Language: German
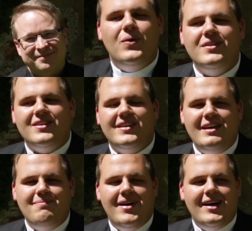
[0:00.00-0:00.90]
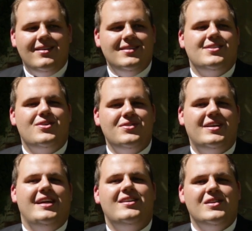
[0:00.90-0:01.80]
Und dann eben auch ganz
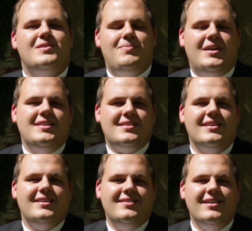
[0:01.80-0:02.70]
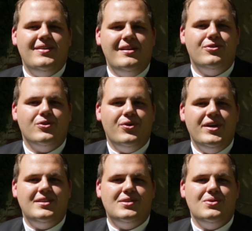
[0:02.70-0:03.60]
konkret als Priester in der Welt von
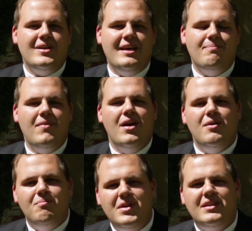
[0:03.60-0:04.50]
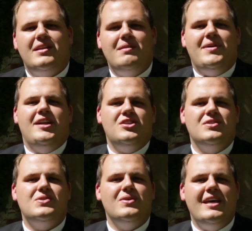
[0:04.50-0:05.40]
heute zu leben, mit den
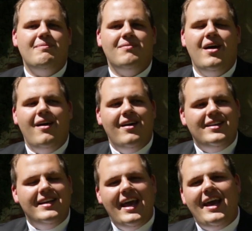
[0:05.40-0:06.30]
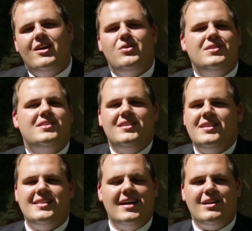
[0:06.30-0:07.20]
Menschen zu leben, die Nähe Gottes in
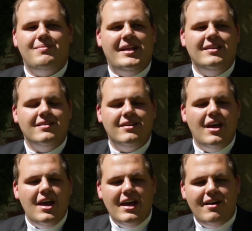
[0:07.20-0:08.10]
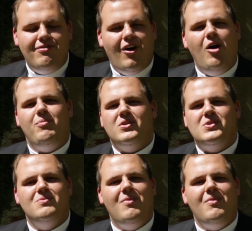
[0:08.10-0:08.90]
den Sakramenten erfahrbar zu